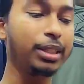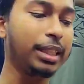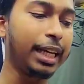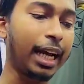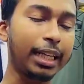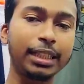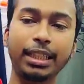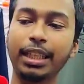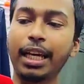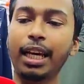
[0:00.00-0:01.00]
ওই এর আগে
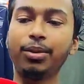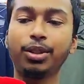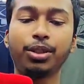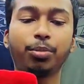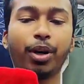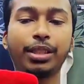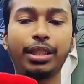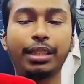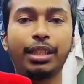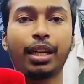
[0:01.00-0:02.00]
যেটা দেখালাম এটা হচ্ছে বয়
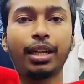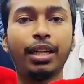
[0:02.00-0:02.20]
জিগজাক